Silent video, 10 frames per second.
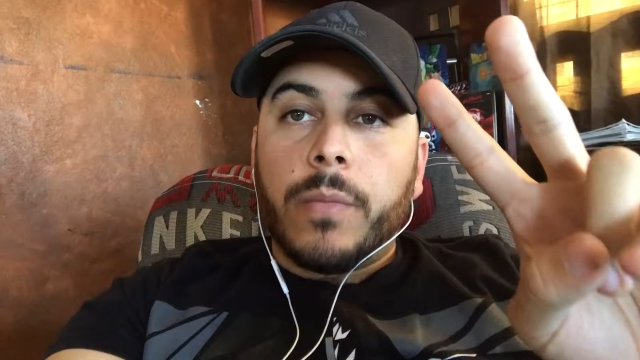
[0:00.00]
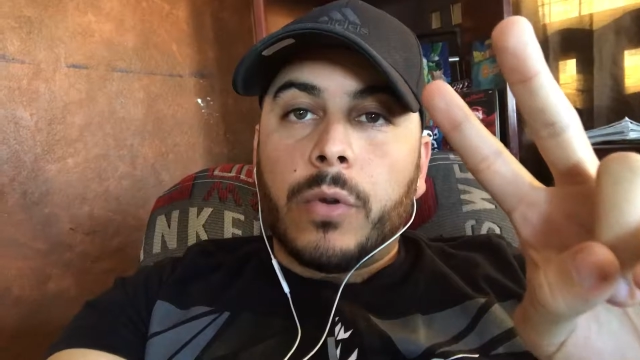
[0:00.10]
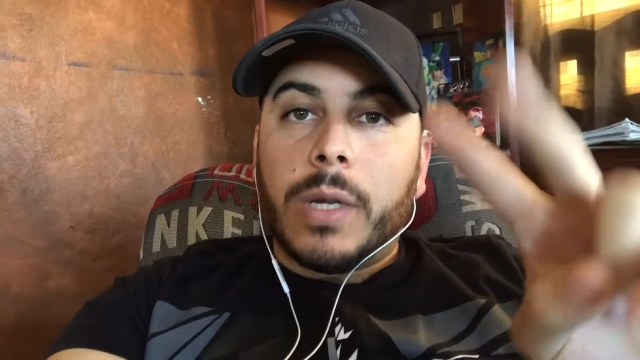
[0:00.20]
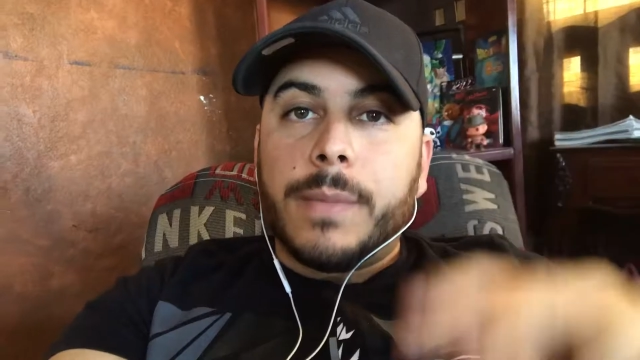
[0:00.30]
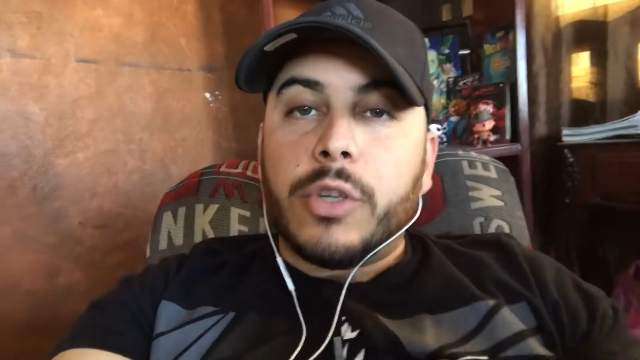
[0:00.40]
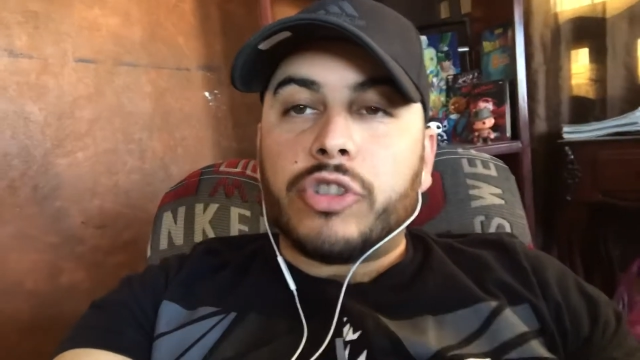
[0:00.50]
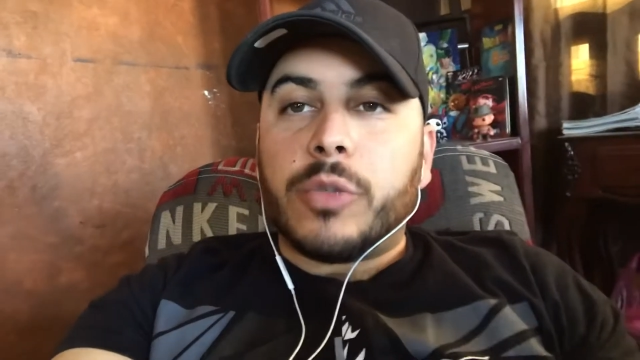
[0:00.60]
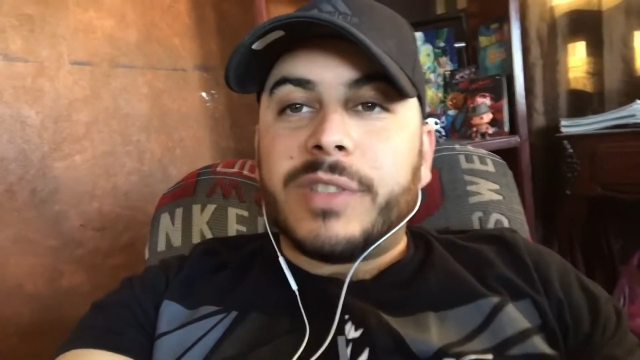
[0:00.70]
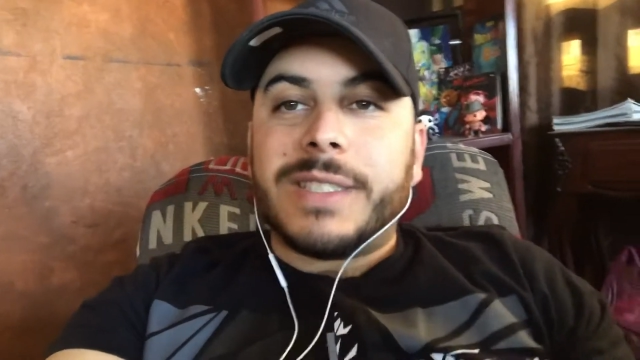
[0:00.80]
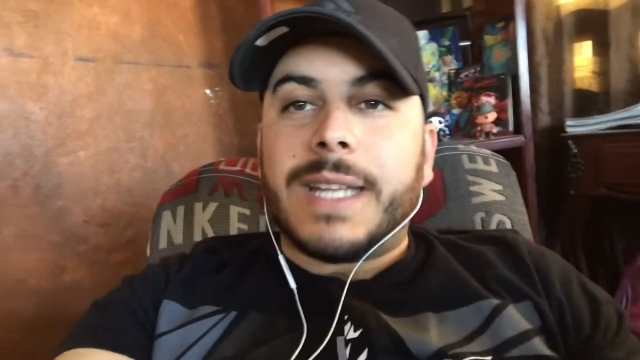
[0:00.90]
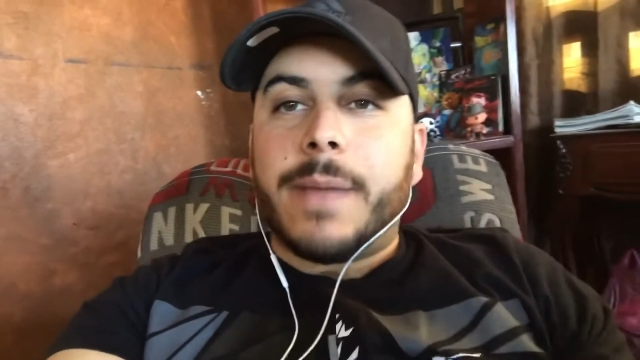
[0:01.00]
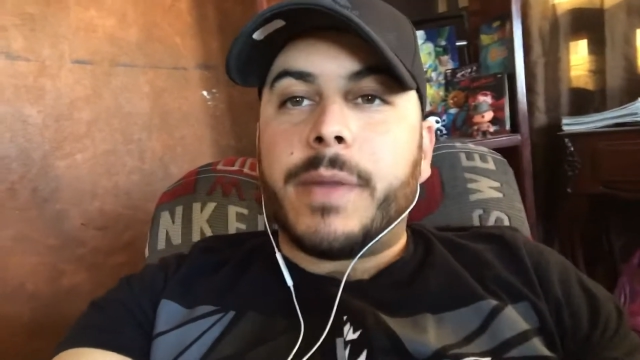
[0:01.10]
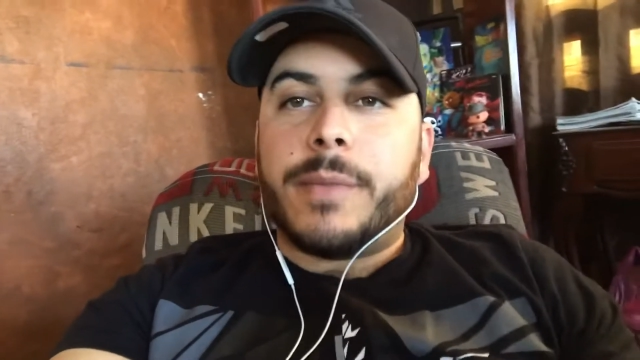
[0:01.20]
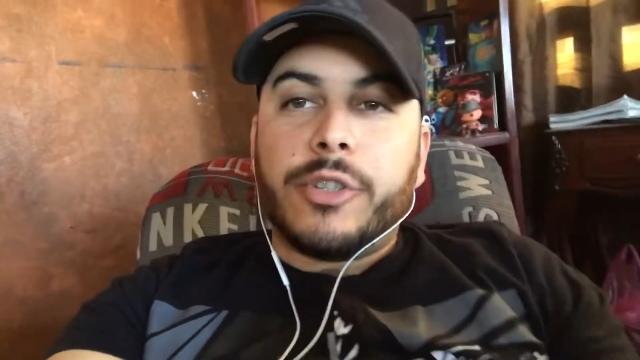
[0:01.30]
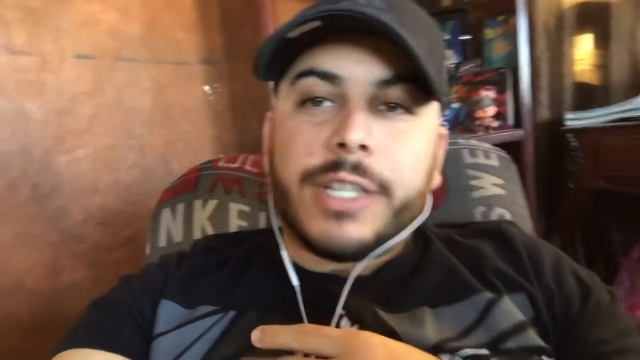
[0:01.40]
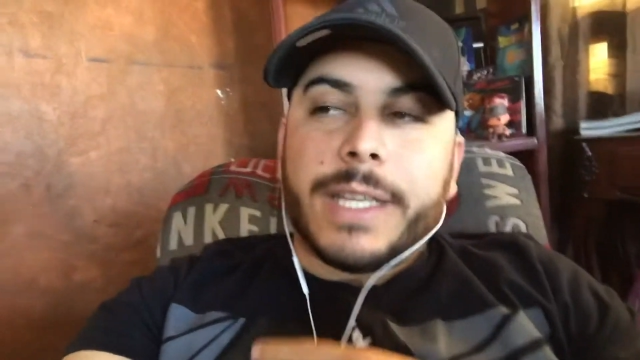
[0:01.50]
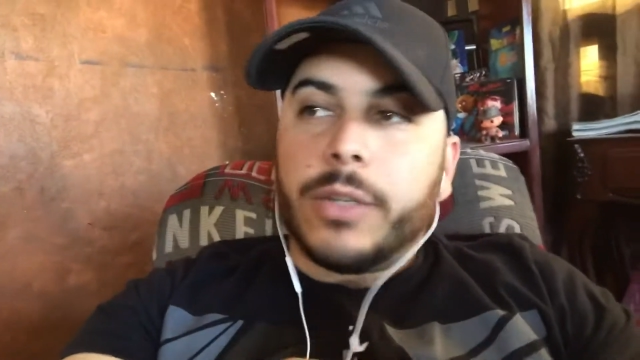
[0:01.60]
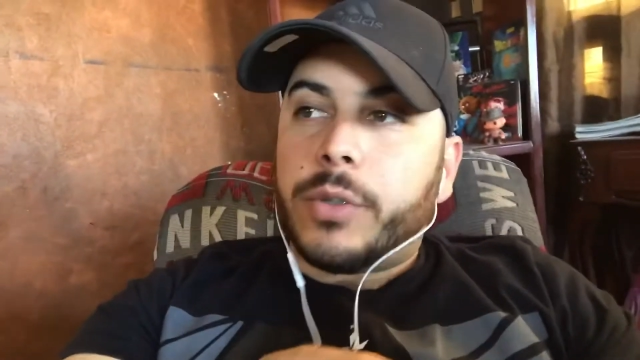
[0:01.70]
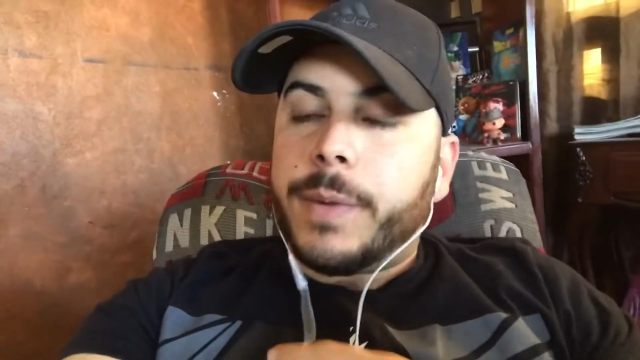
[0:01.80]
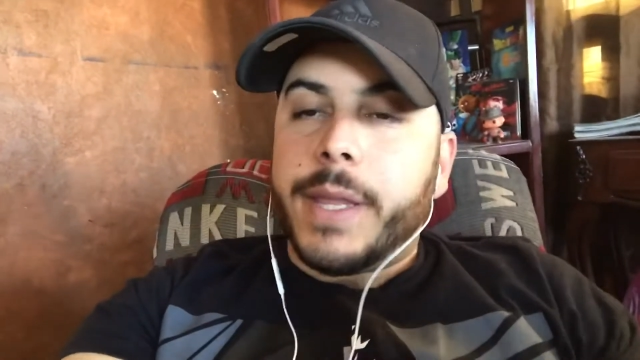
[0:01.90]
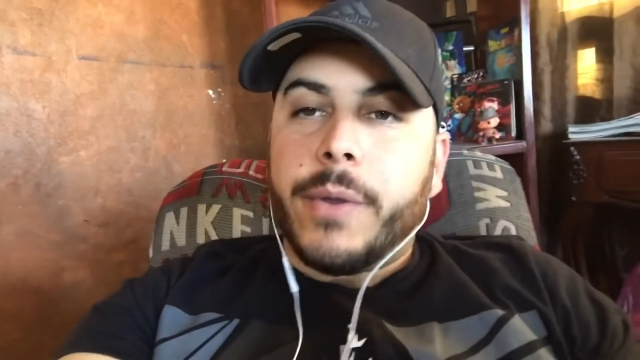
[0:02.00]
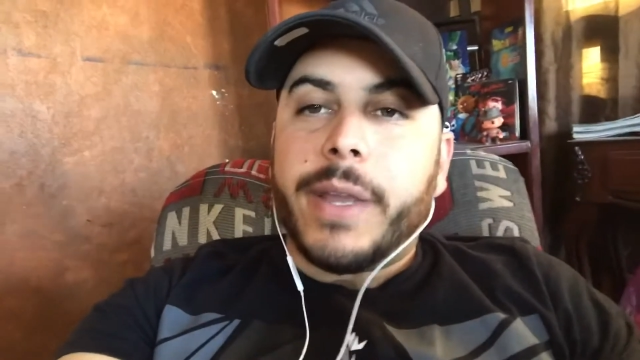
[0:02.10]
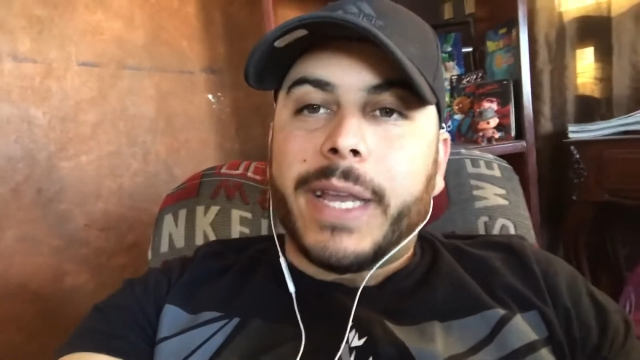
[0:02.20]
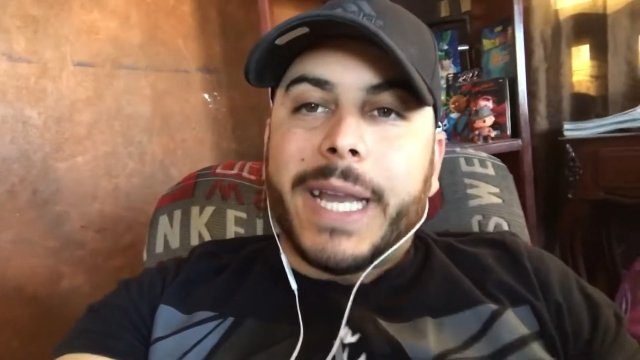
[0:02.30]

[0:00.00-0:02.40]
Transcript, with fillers: Hola amigos, ¿cómo están? Bienvenidos aquí a otro video en